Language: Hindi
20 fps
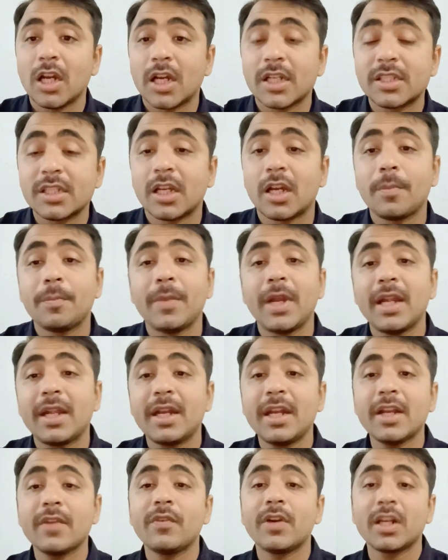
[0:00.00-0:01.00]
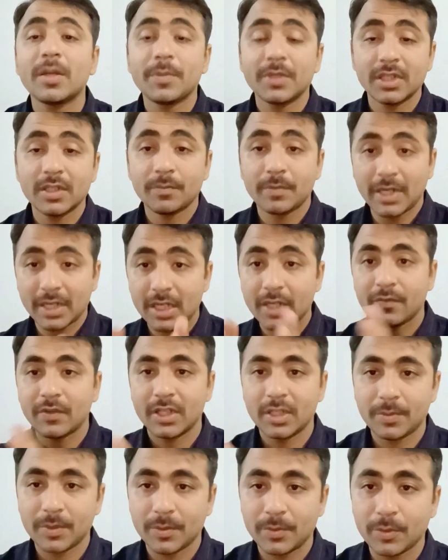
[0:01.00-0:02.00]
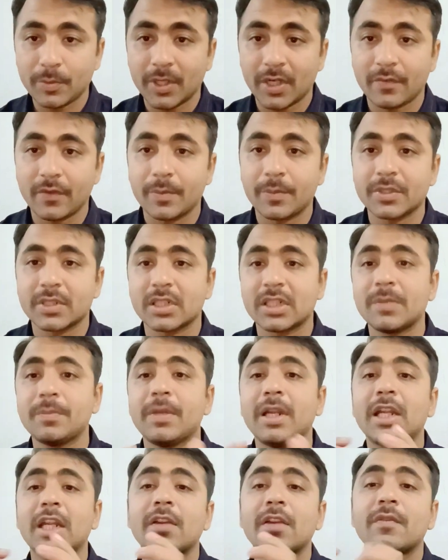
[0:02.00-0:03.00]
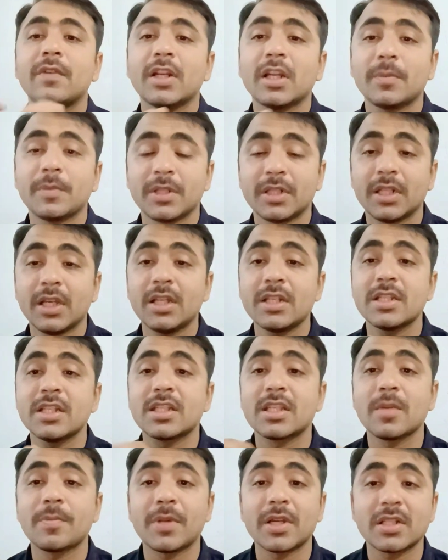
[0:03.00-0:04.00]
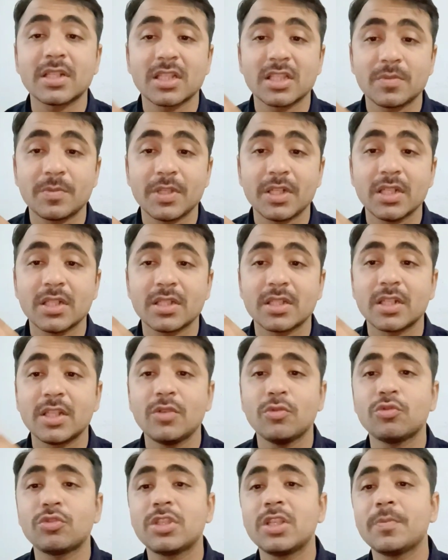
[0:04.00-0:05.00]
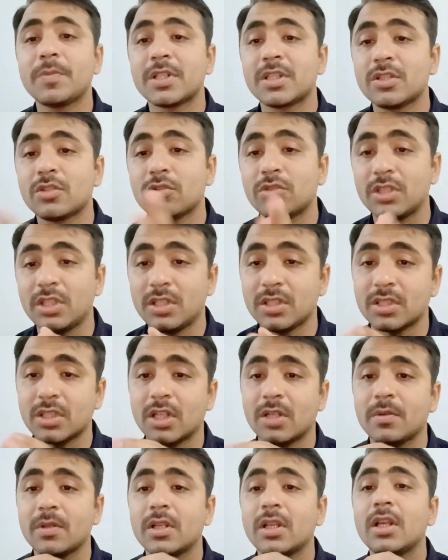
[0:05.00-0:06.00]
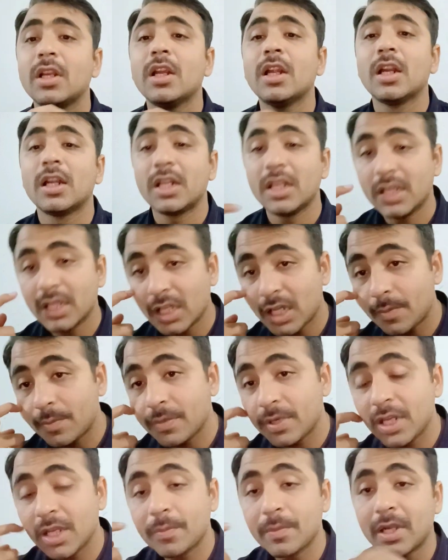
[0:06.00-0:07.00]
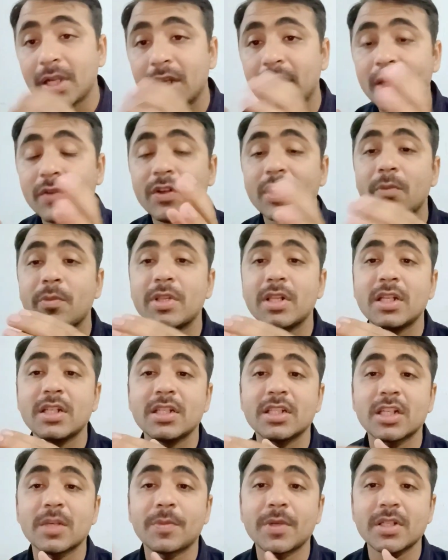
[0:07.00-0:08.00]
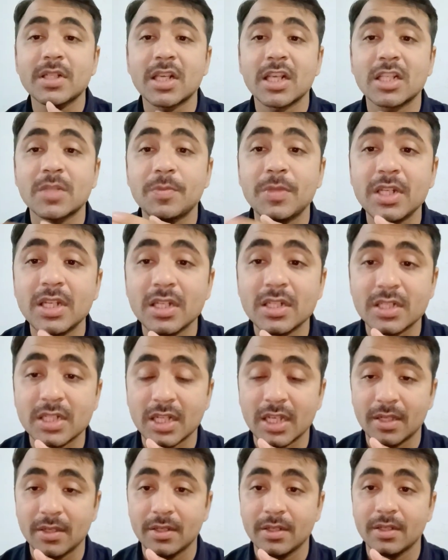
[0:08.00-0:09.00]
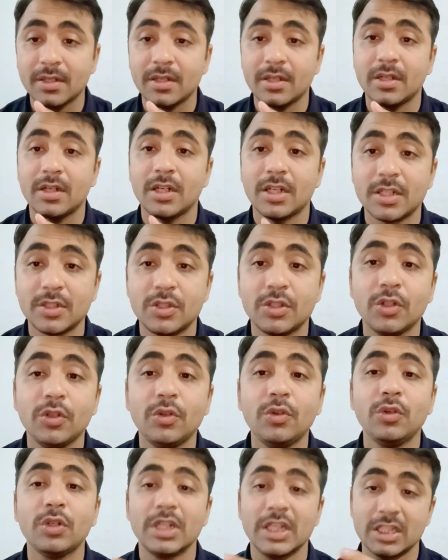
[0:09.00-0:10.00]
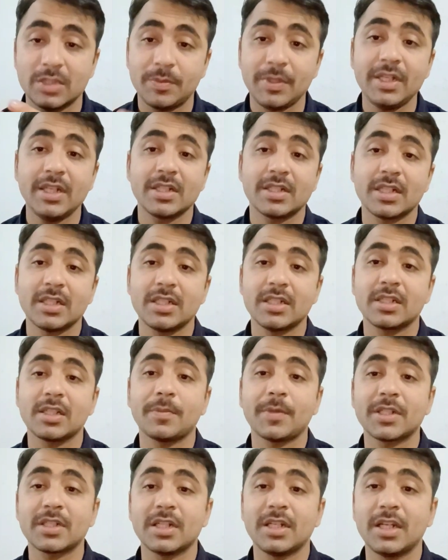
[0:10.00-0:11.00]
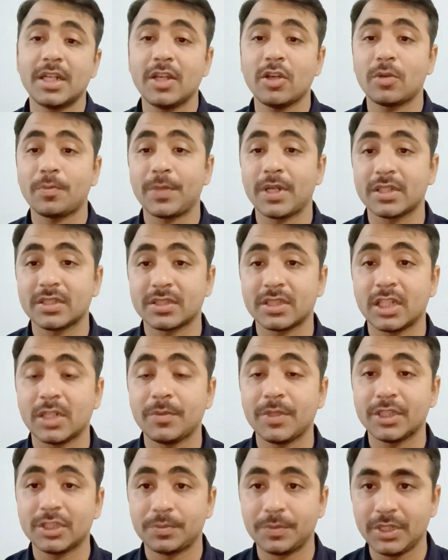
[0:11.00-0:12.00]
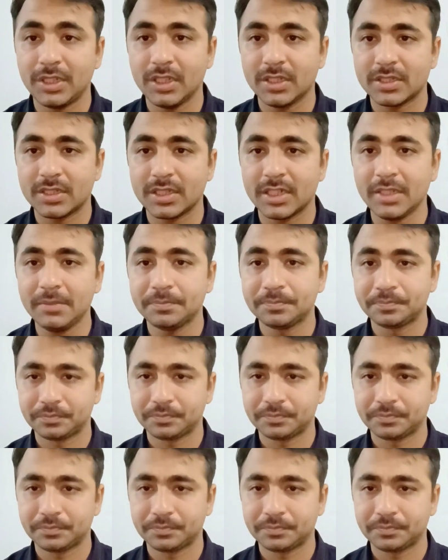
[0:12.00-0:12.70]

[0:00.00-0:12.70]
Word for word: अच्छा अब मैट्रिक वाला बंद मैट्रिक वाले पे दोबारा वापस आते हैं मैट्रिक वाला बंदा जिसके पास एक्सपीरियंस नहीं उसकी पच्चीस सौ तीन हज़ार ठीक है अब एक मैट्रिक वाला बंदा जिसके पास एक्सपीरियंस है जो एक्सपीरियंस है जिसके पास इंडिया और पाकिस्तान में एक्सपीरियंस है